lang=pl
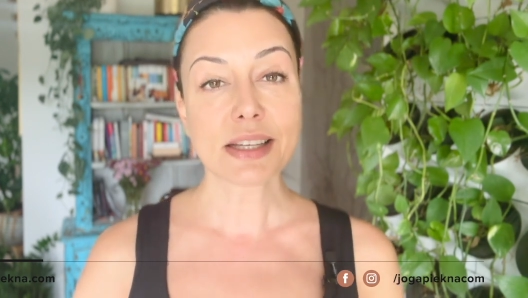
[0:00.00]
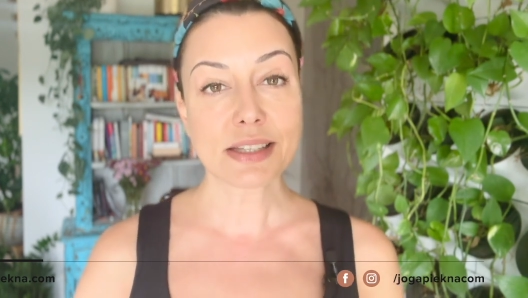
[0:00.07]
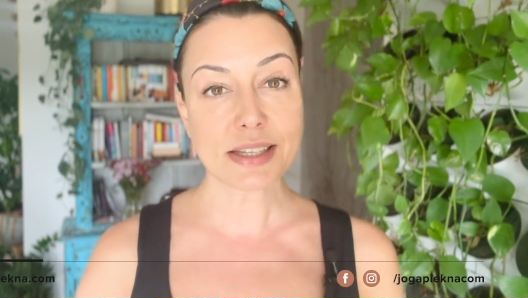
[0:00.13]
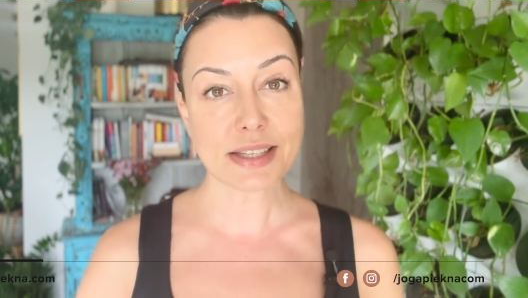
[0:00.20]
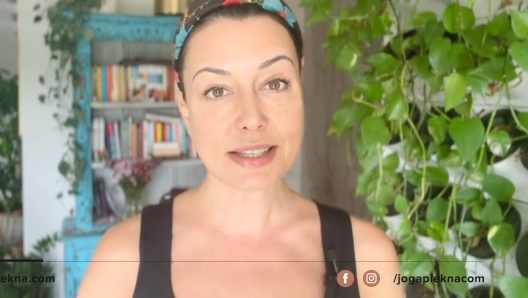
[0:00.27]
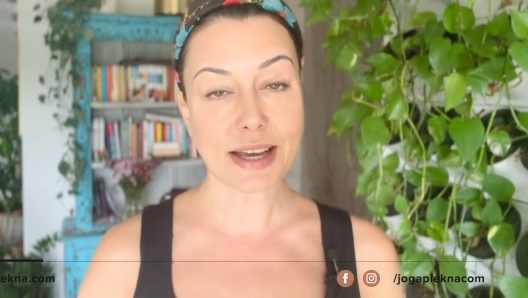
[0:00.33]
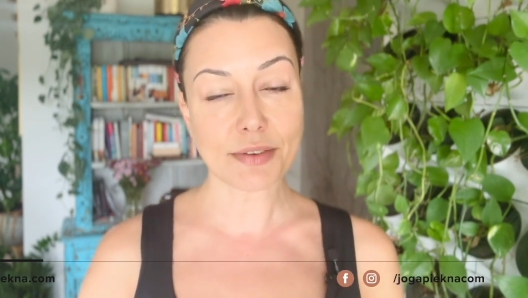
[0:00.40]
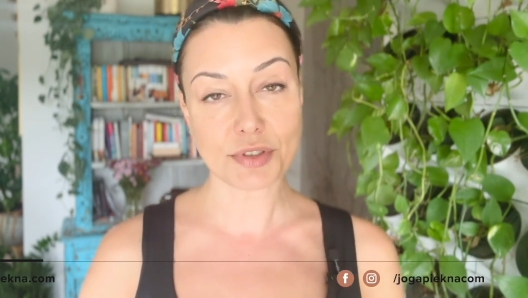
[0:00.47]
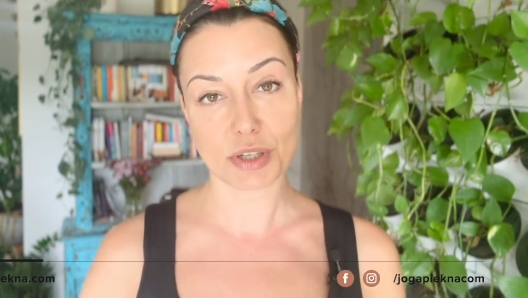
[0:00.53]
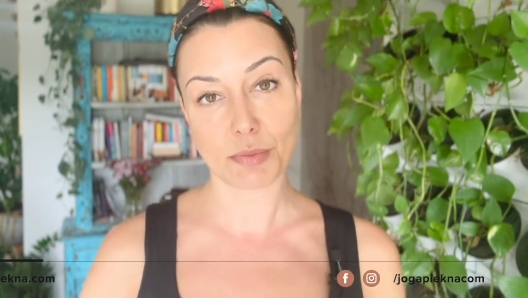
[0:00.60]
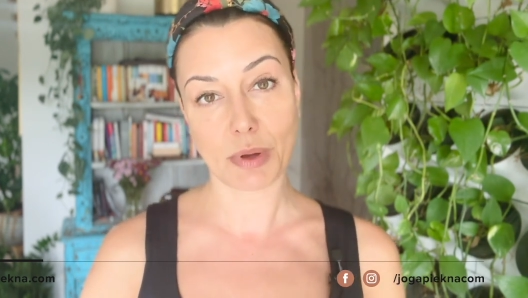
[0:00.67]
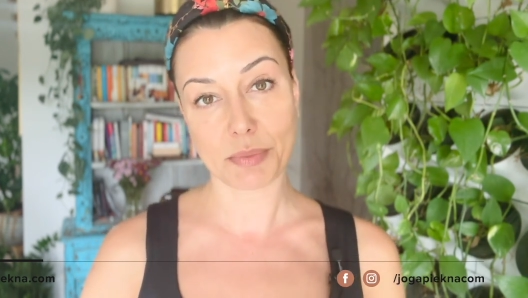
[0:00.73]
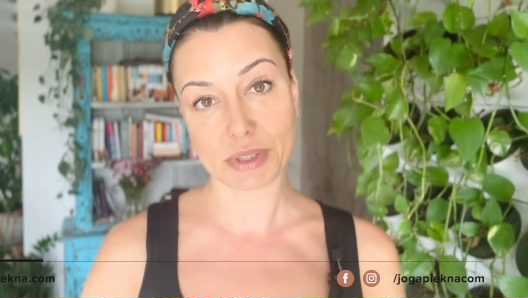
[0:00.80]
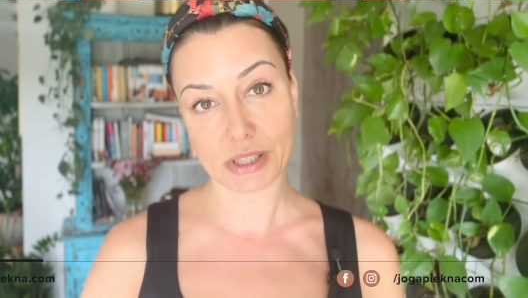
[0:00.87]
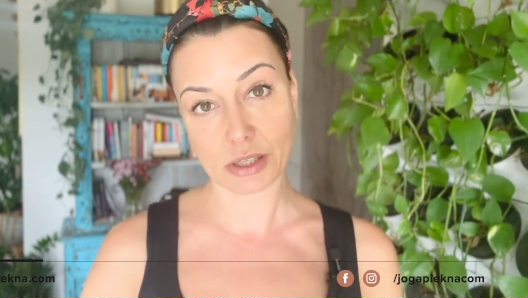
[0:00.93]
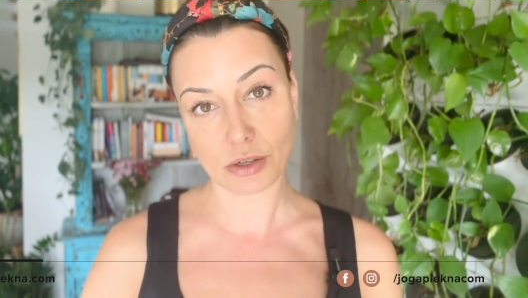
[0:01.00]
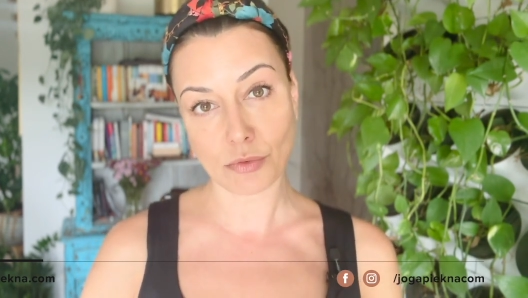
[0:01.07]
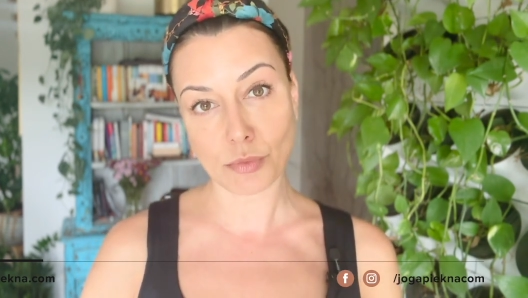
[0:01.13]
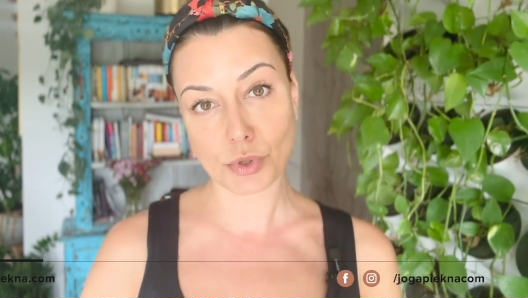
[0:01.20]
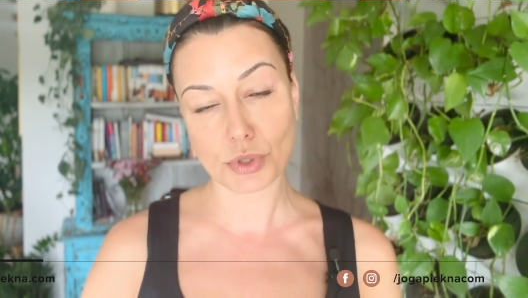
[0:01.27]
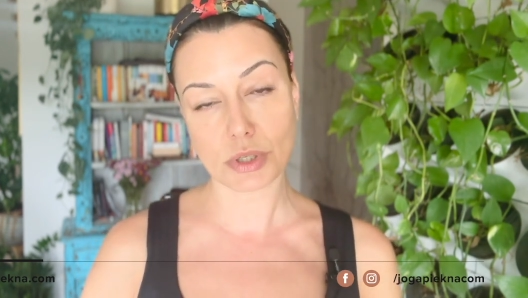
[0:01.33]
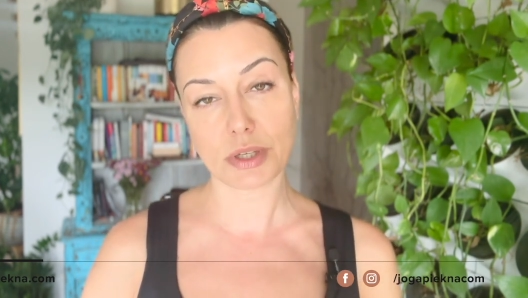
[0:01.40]
nie zawsze mamy taką
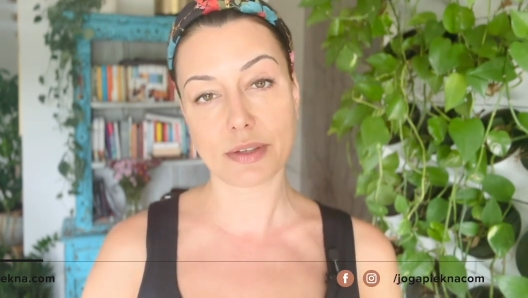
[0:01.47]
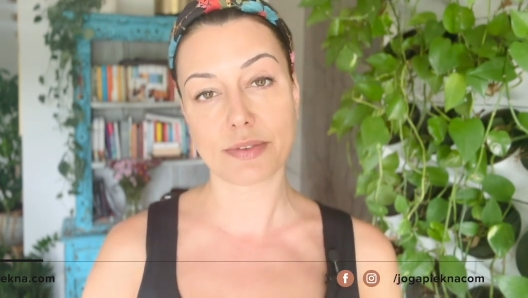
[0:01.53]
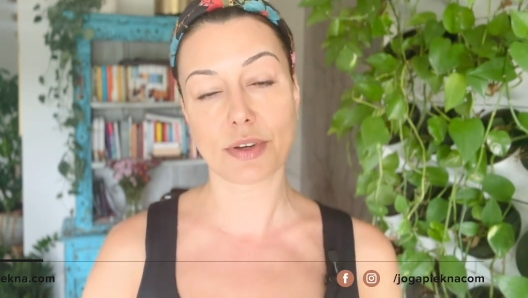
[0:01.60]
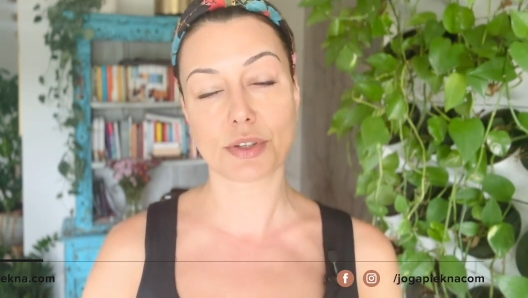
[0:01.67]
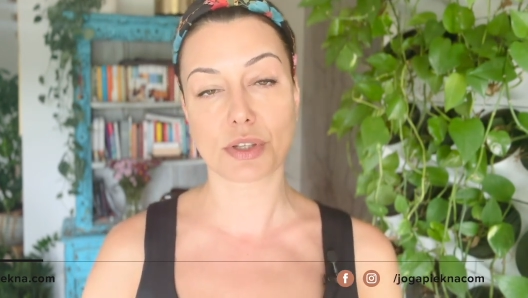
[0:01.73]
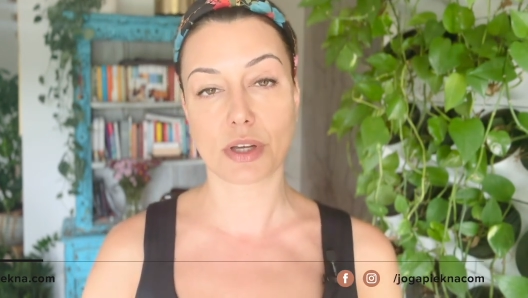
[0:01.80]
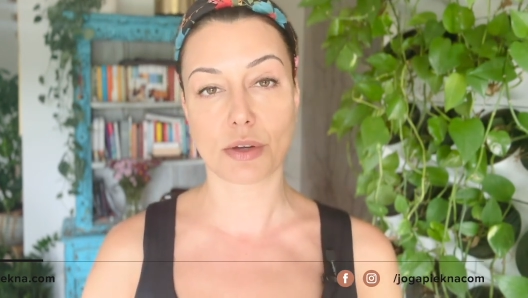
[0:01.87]
możliwość,